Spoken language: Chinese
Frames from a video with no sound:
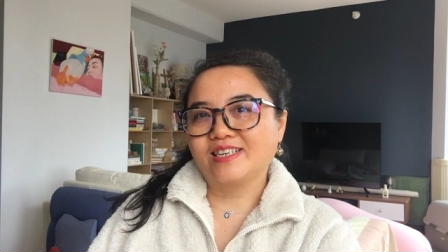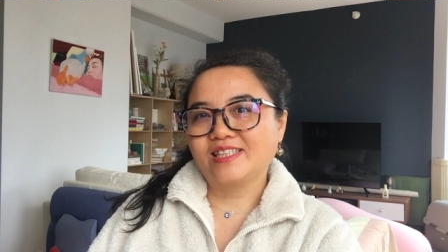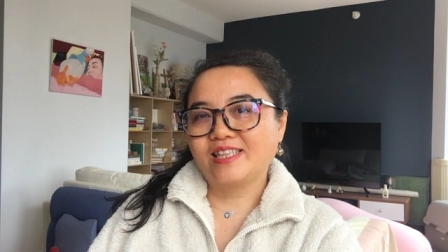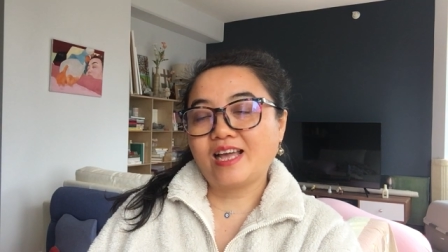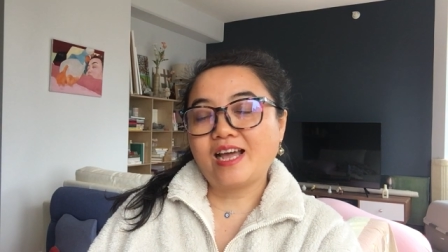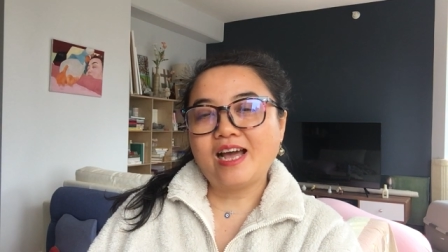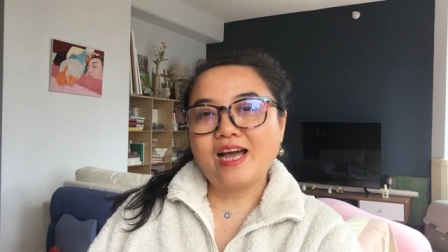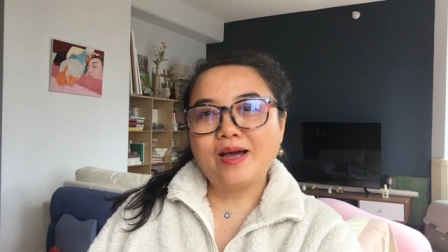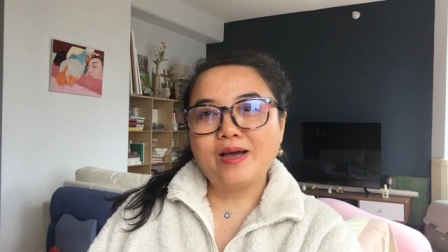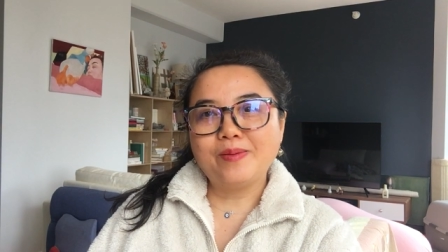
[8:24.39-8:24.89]

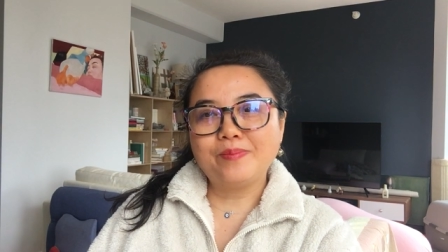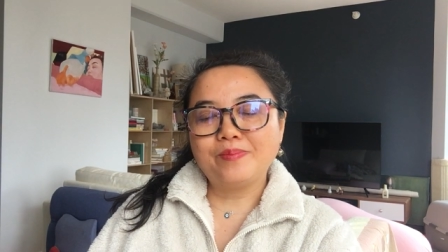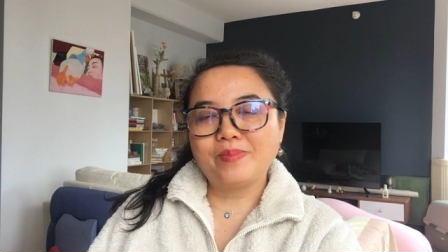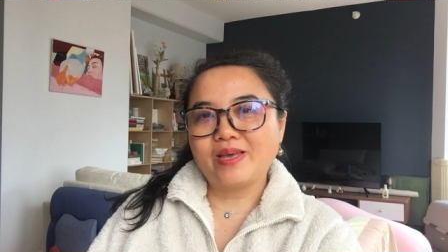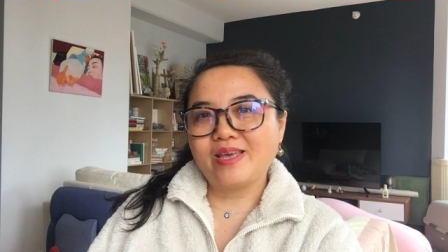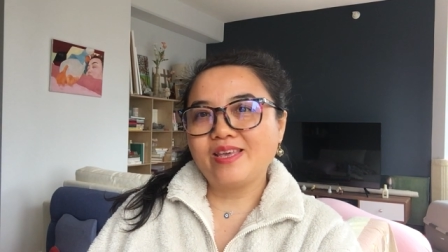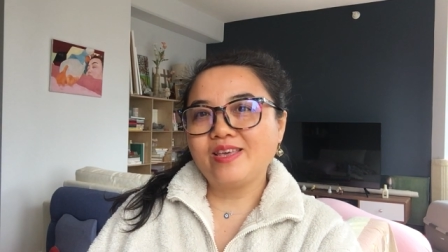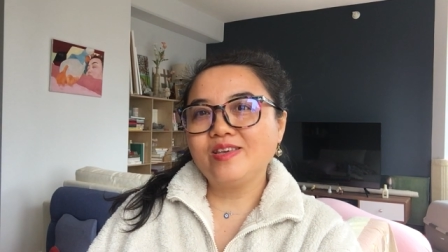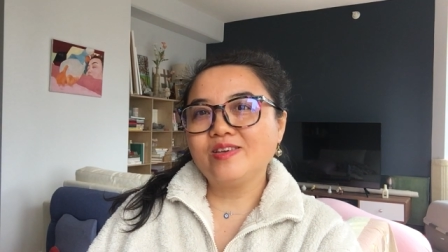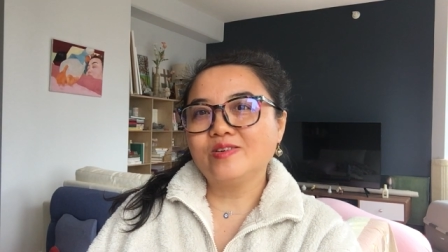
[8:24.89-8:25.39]
他
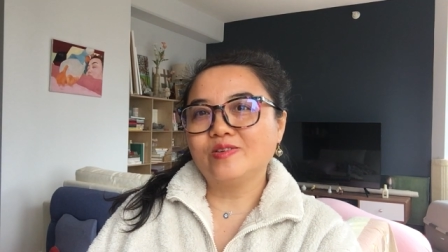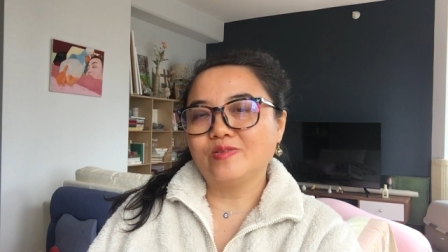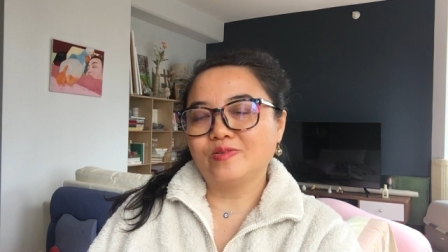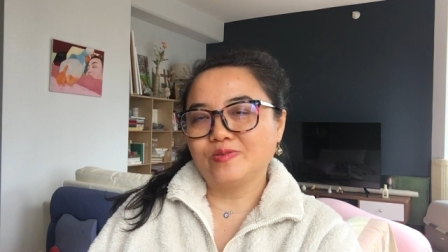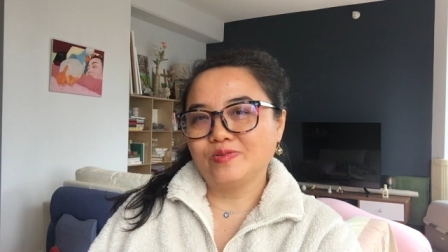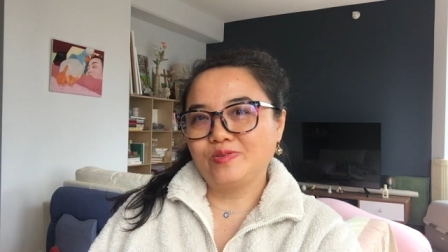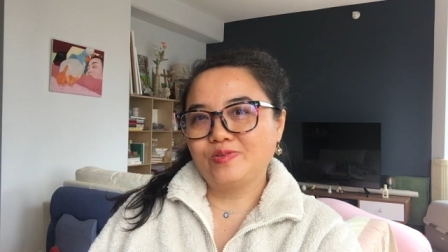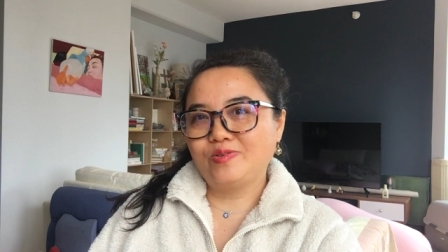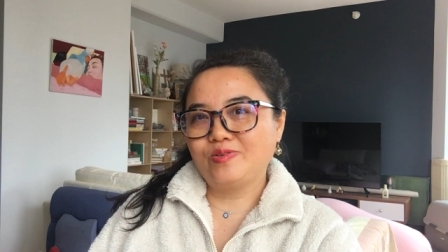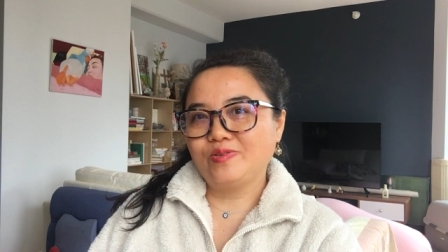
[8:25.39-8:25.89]
没
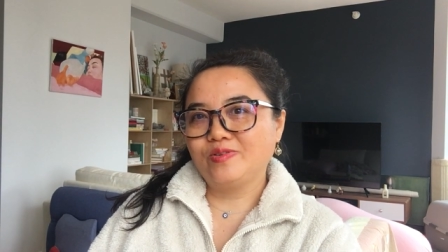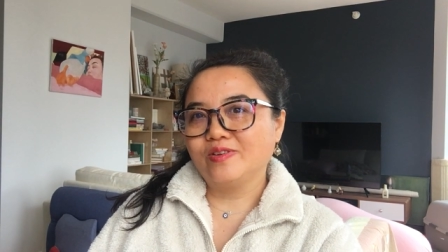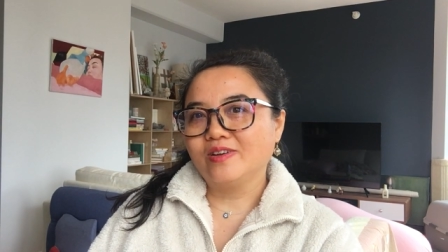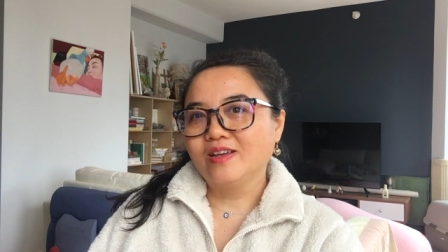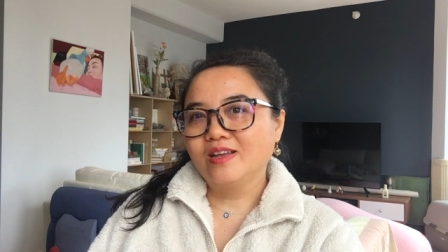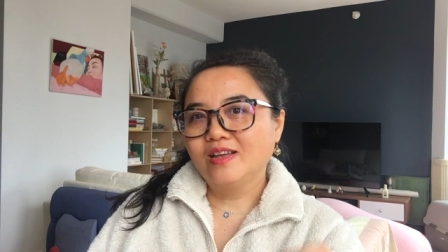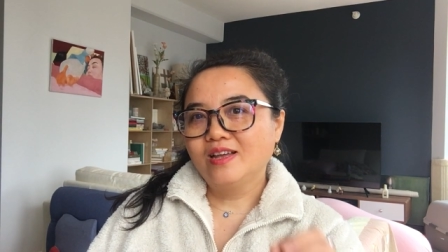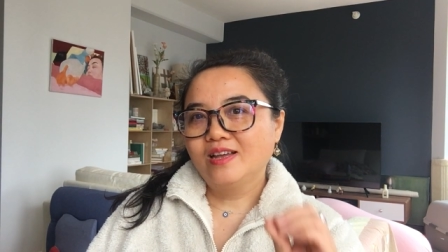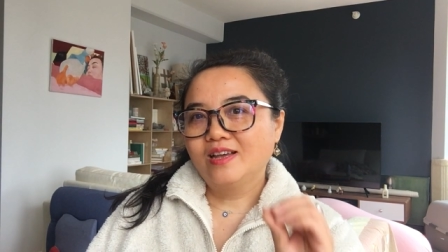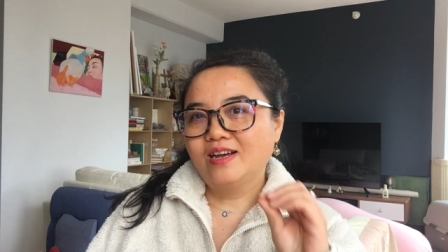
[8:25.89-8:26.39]
有去，
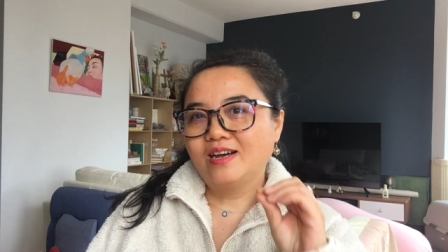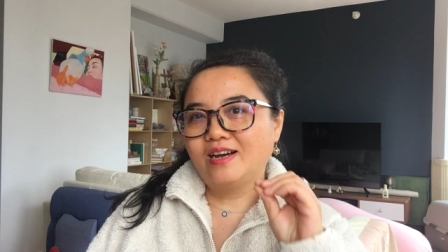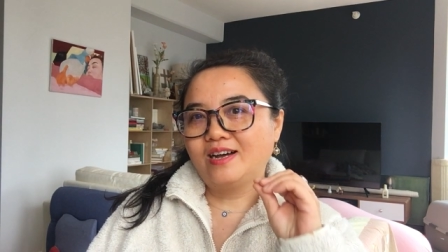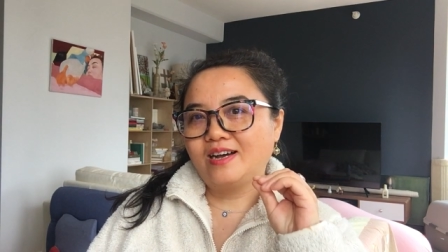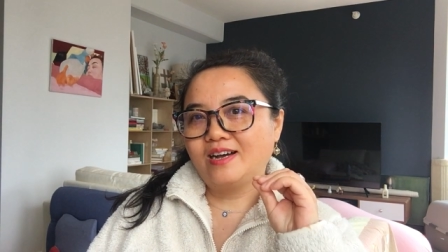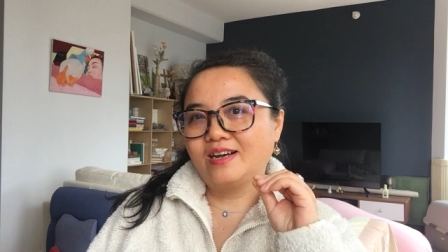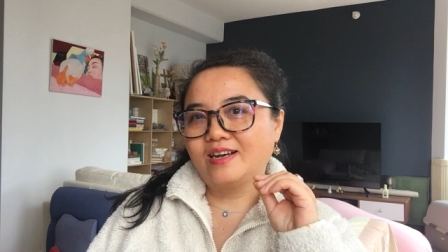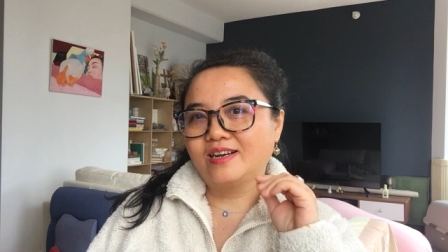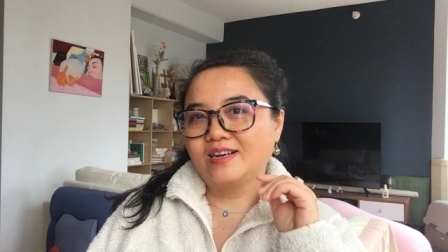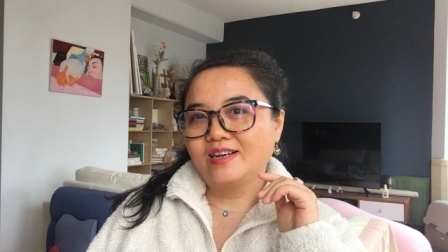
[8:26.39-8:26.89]

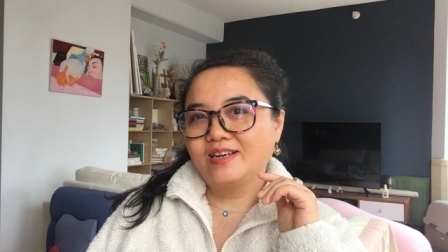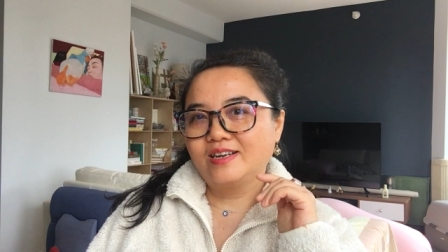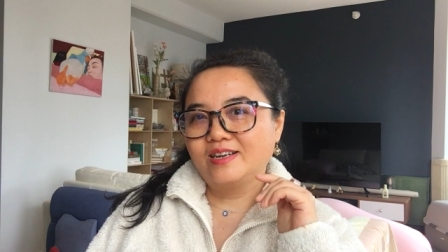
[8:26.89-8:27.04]
啊。